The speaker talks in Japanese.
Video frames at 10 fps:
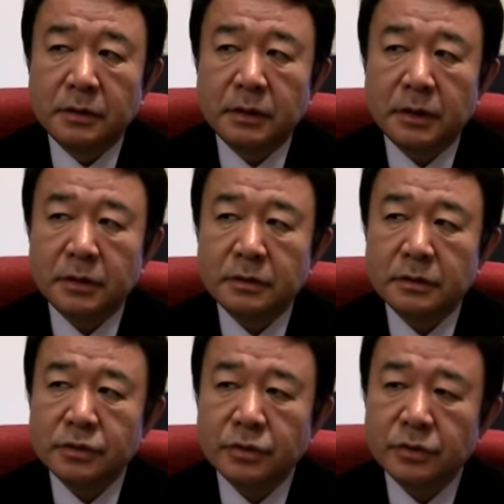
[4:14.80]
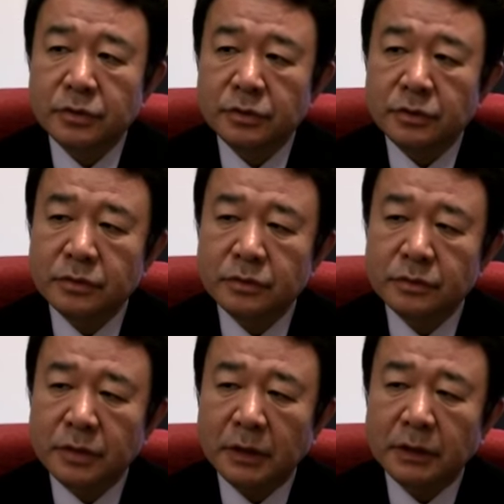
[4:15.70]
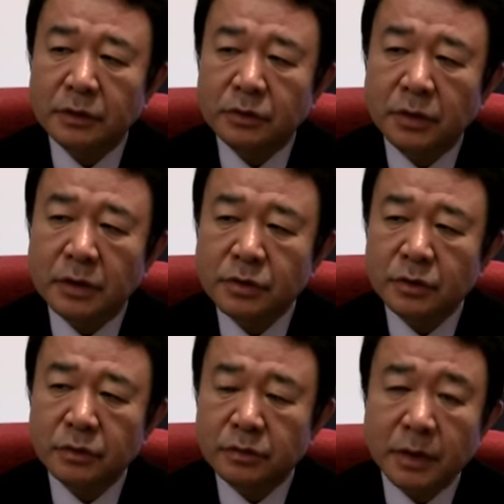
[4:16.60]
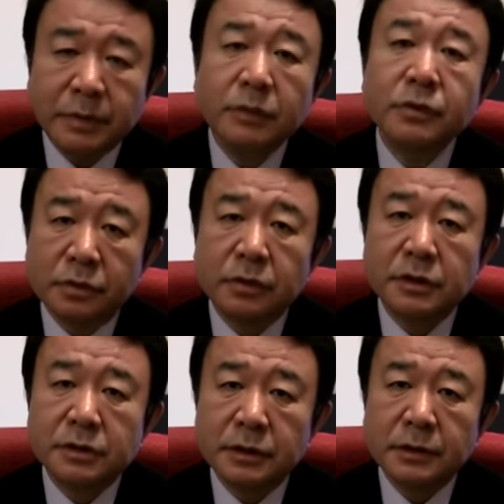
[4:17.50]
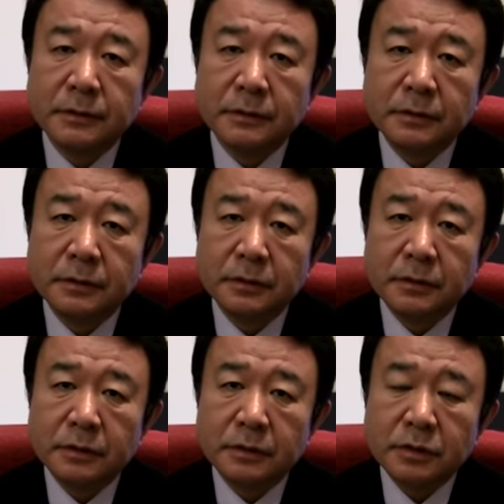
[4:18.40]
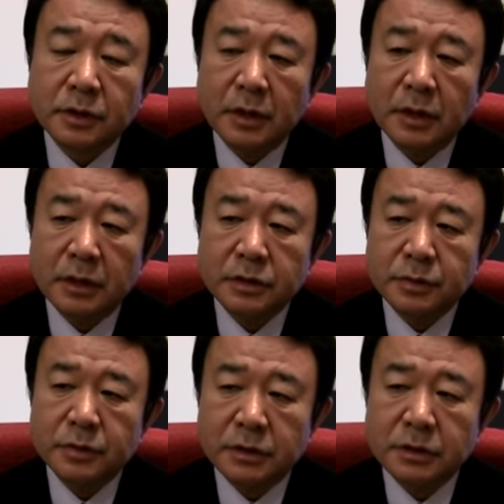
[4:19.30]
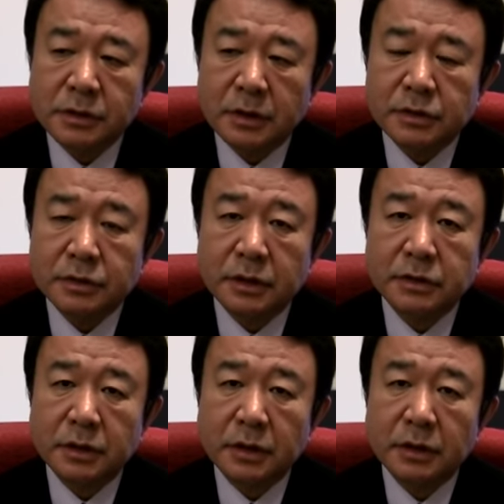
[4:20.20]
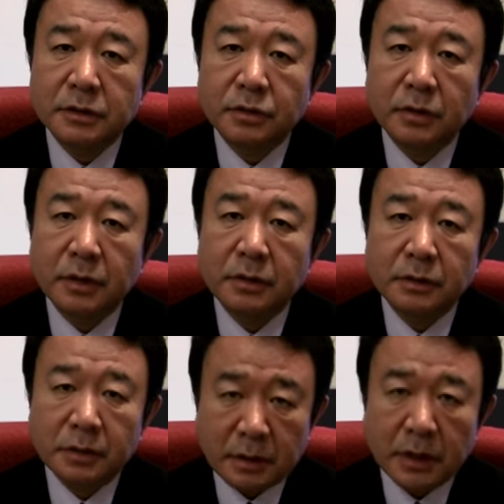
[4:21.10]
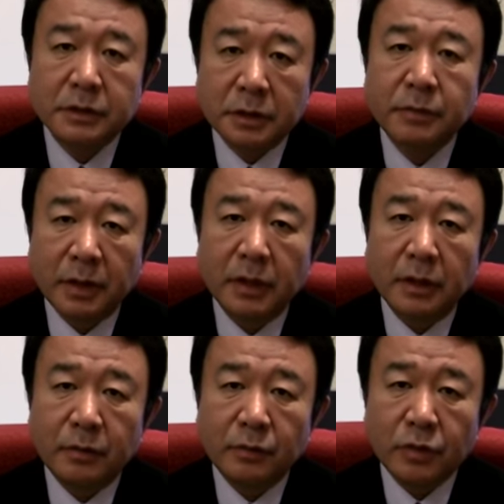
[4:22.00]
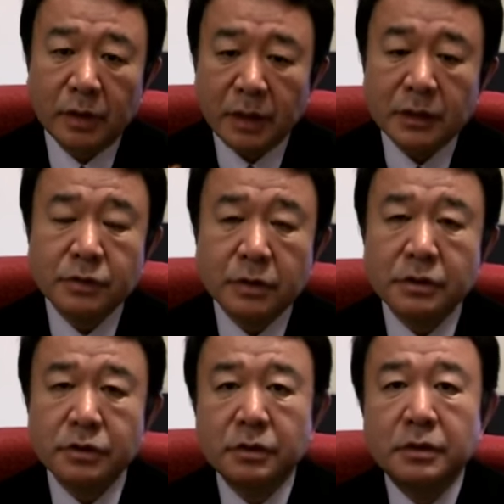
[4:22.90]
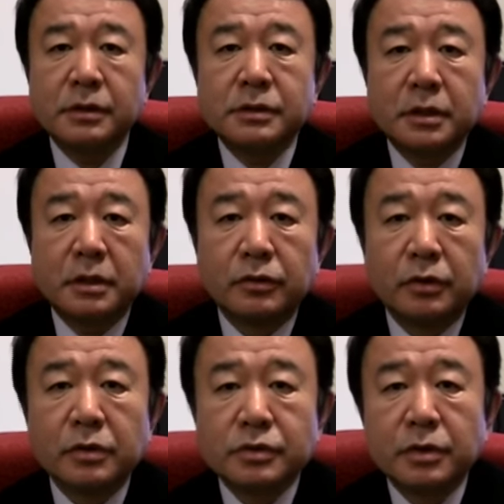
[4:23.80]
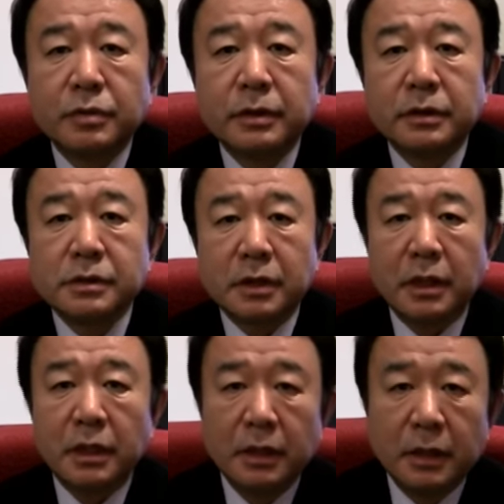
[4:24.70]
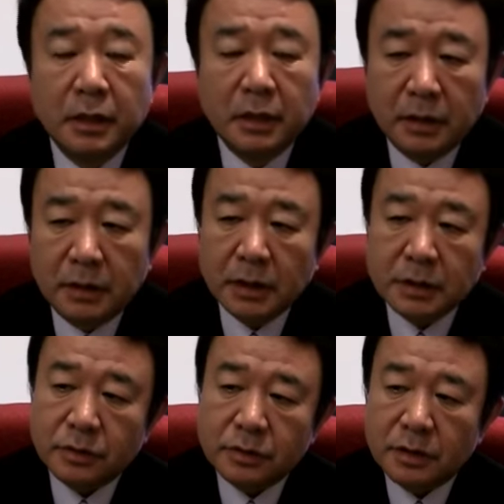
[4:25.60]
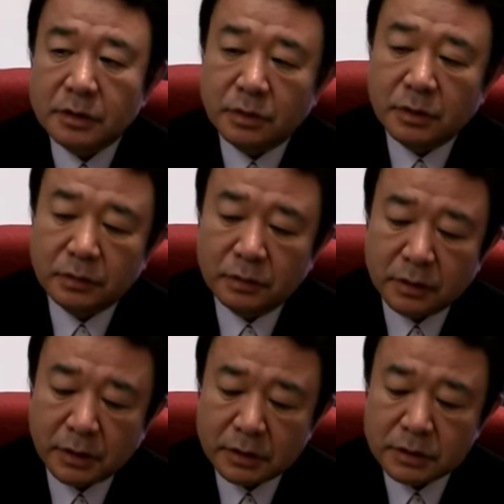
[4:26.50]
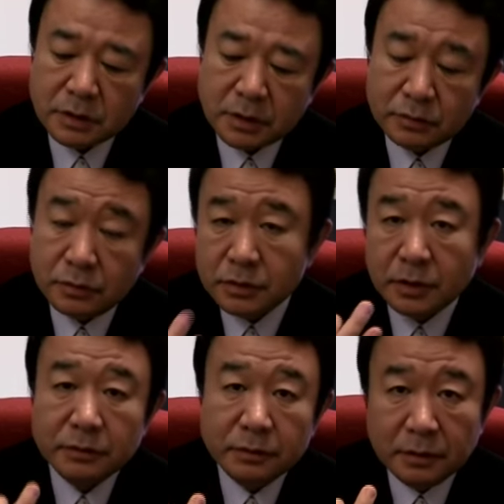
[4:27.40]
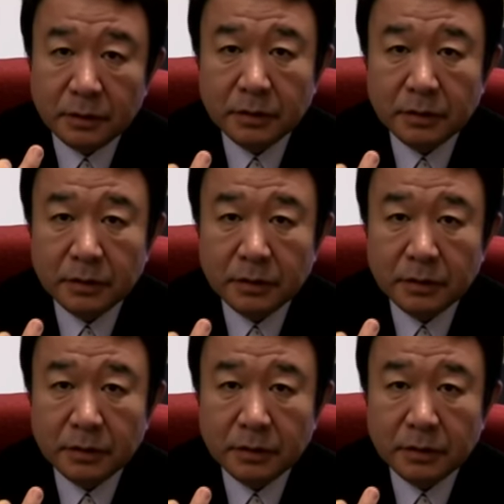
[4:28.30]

で、そういう会ったことない総理と比べてもそうだし、それから自分が実際に取材した人から言えば僕は中曽根政権の時の総理番ですから中曽根さんその後の竹下さん宇野さん、